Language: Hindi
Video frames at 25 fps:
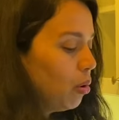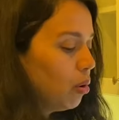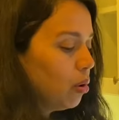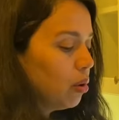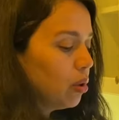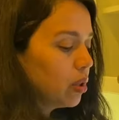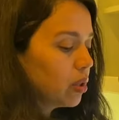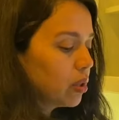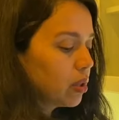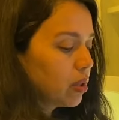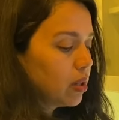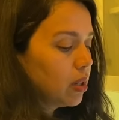
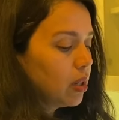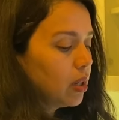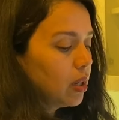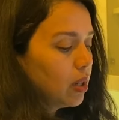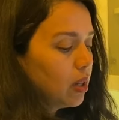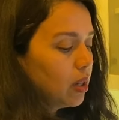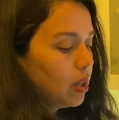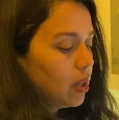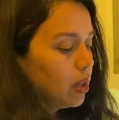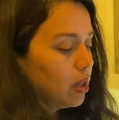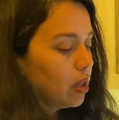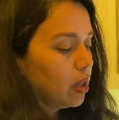और
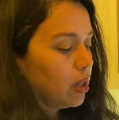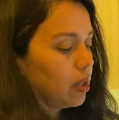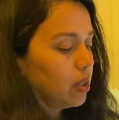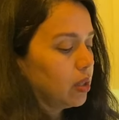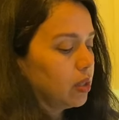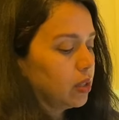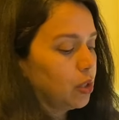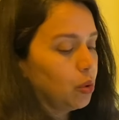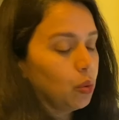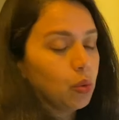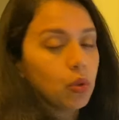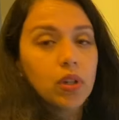
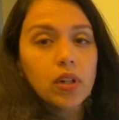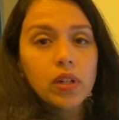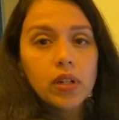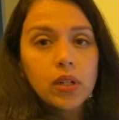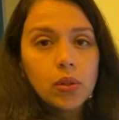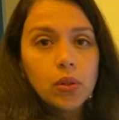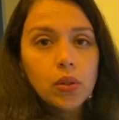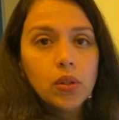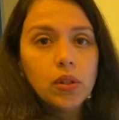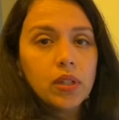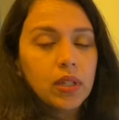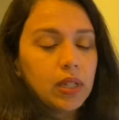योगर्ट
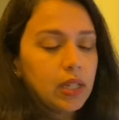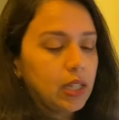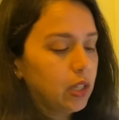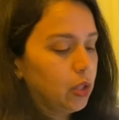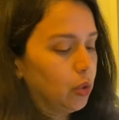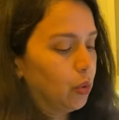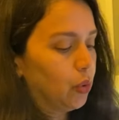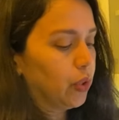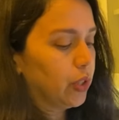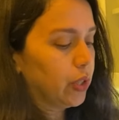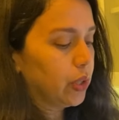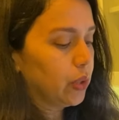को ग्रीक
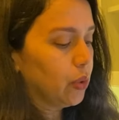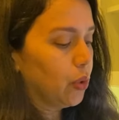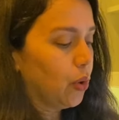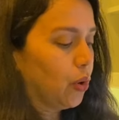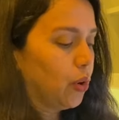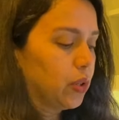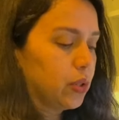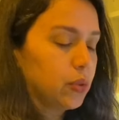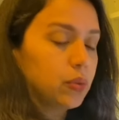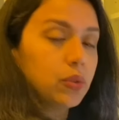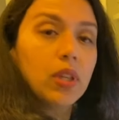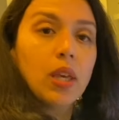योगर्ट को
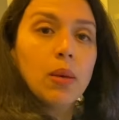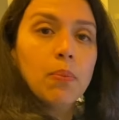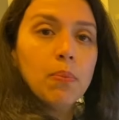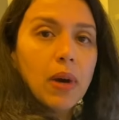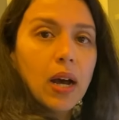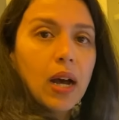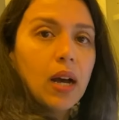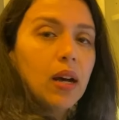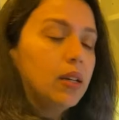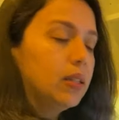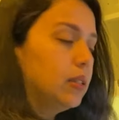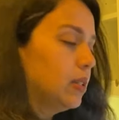और उसके
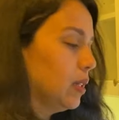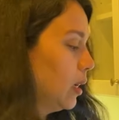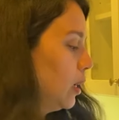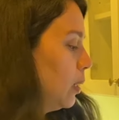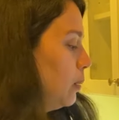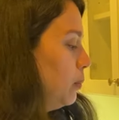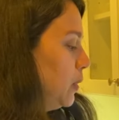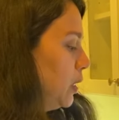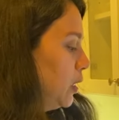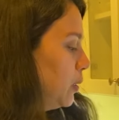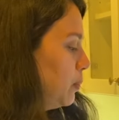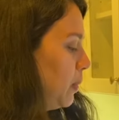बाद
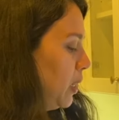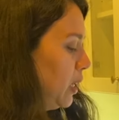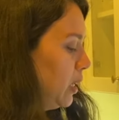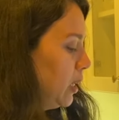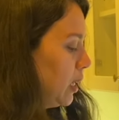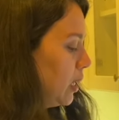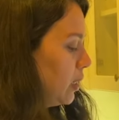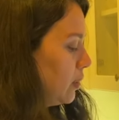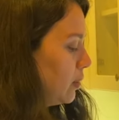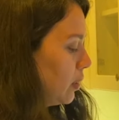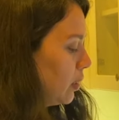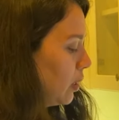हम इसमें
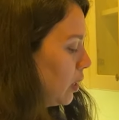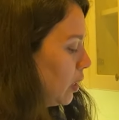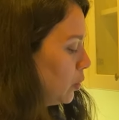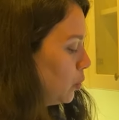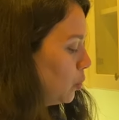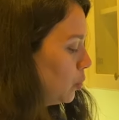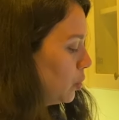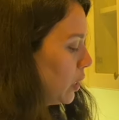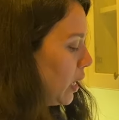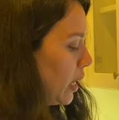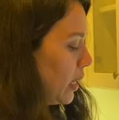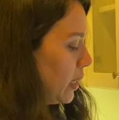केसर का
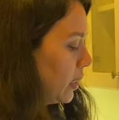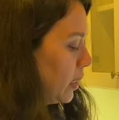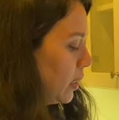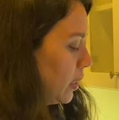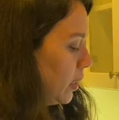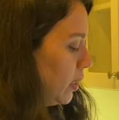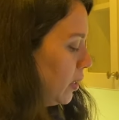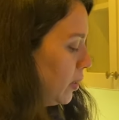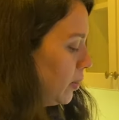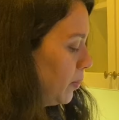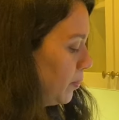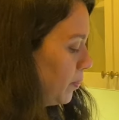दूध ऐड
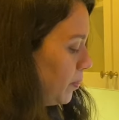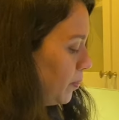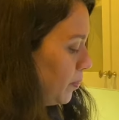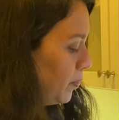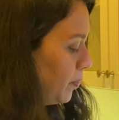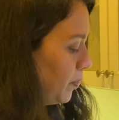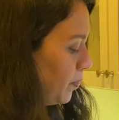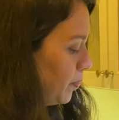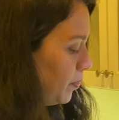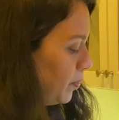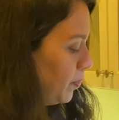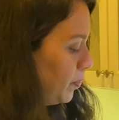करेंगे
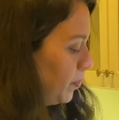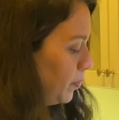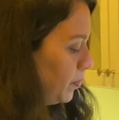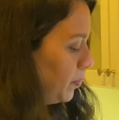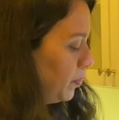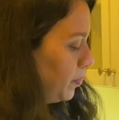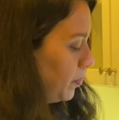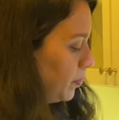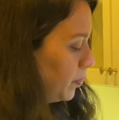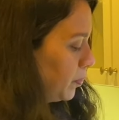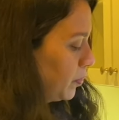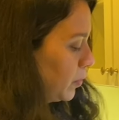
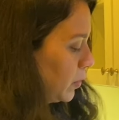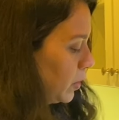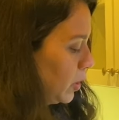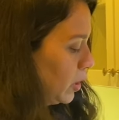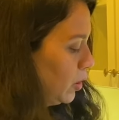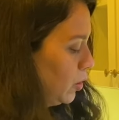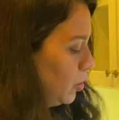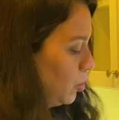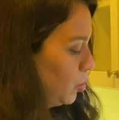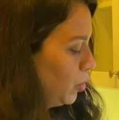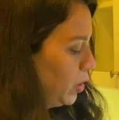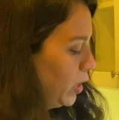
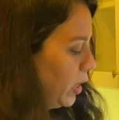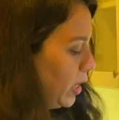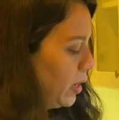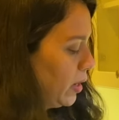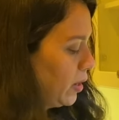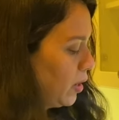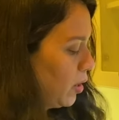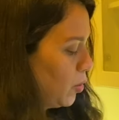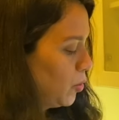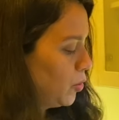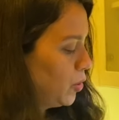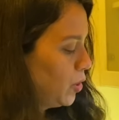तो ये
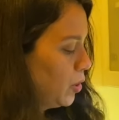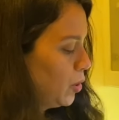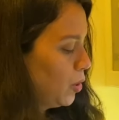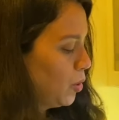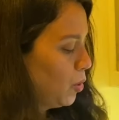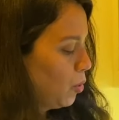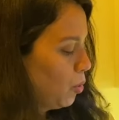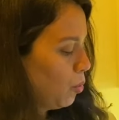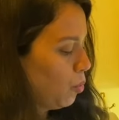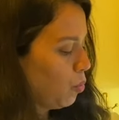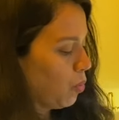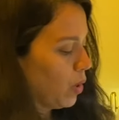अराउंड
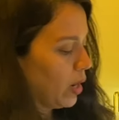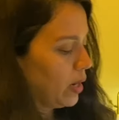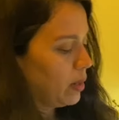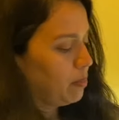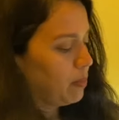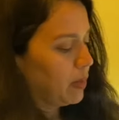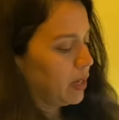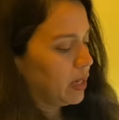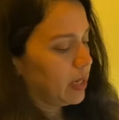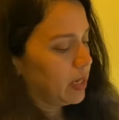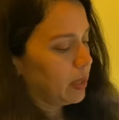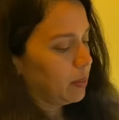वन
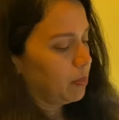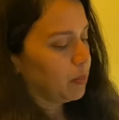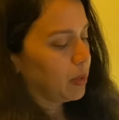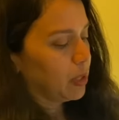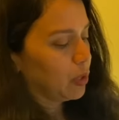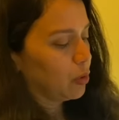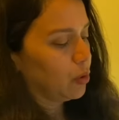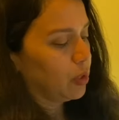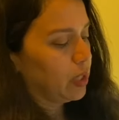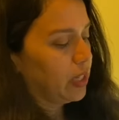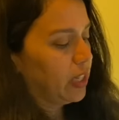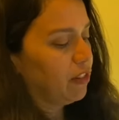मिनट
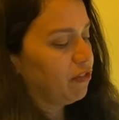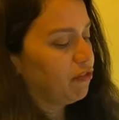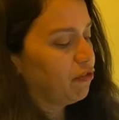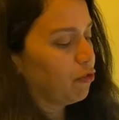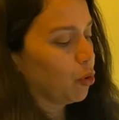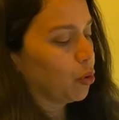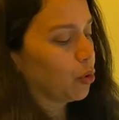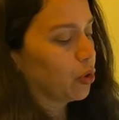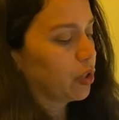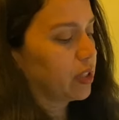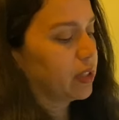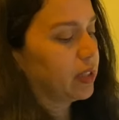बिल्कुल ही
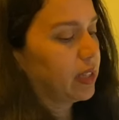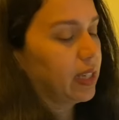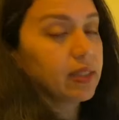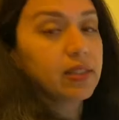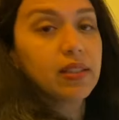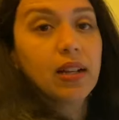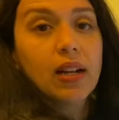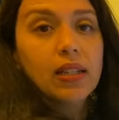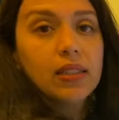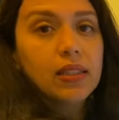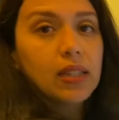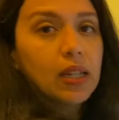फोर्क के
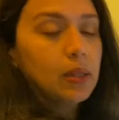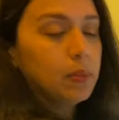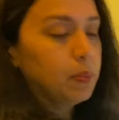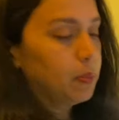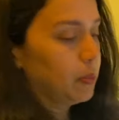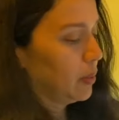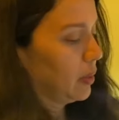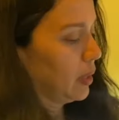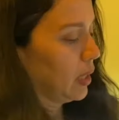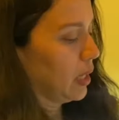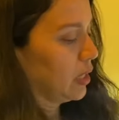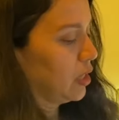साथ आप
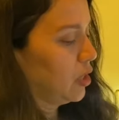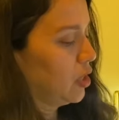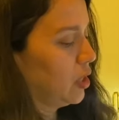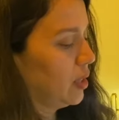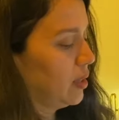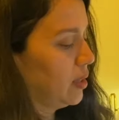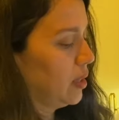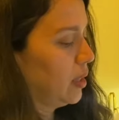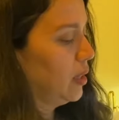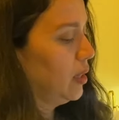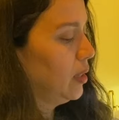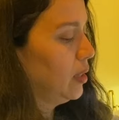अच्छे
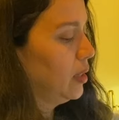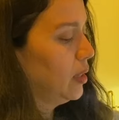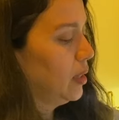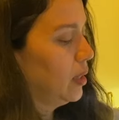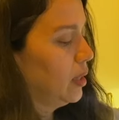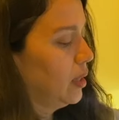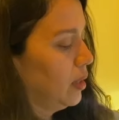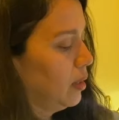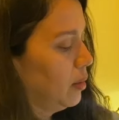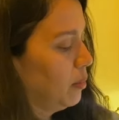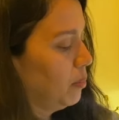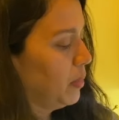से
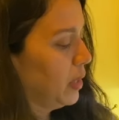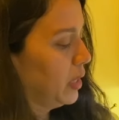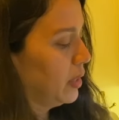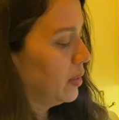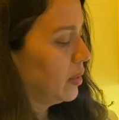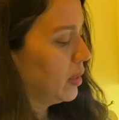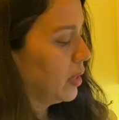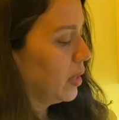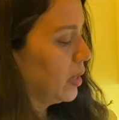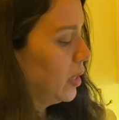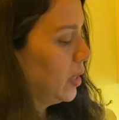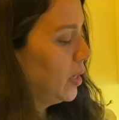
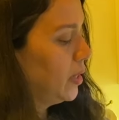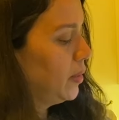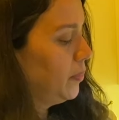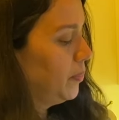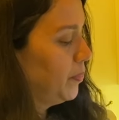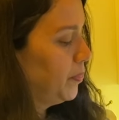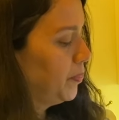मिक्स कर लें